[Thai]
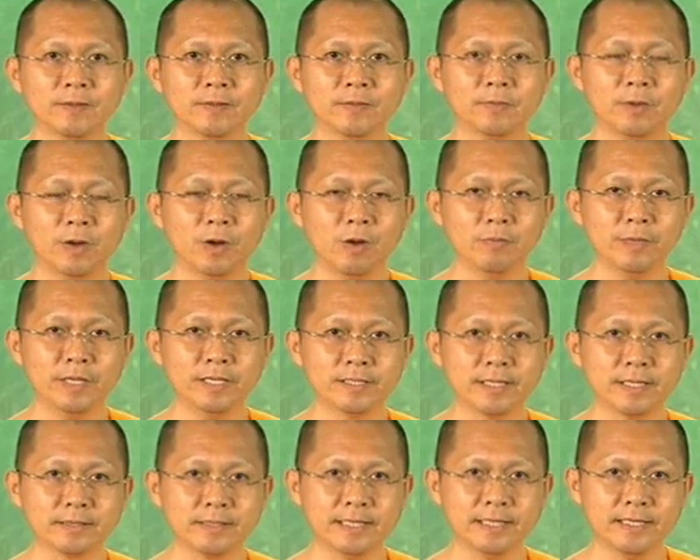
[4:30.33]
เพราะเขามีส
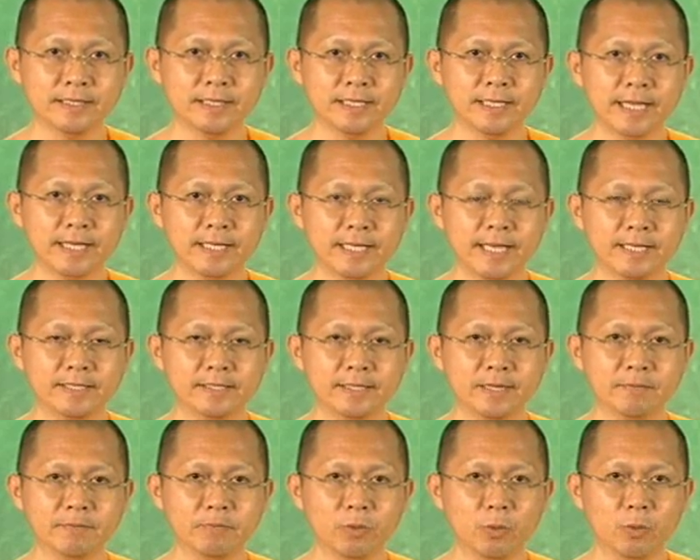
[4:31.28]
ติดีอย่างเงี้ย จึ
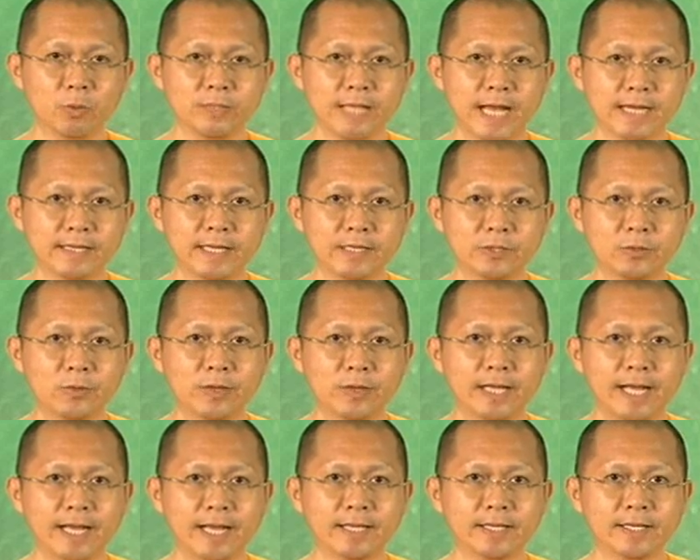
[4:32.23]
งปลุกยักษ์ในตัว
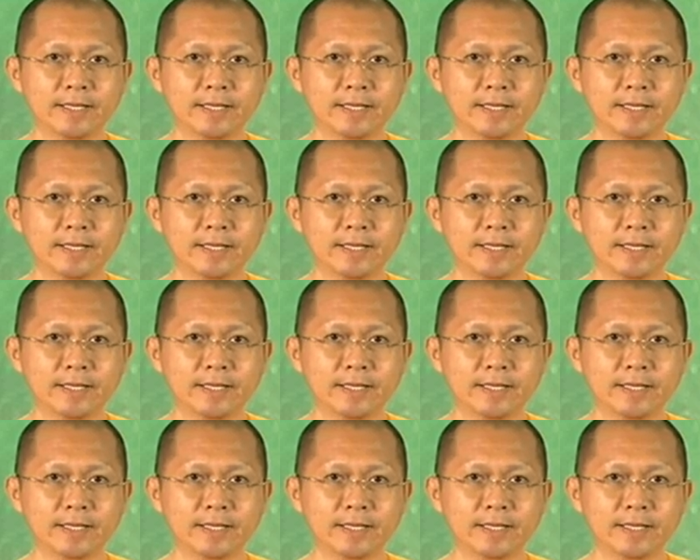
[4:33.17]
ได้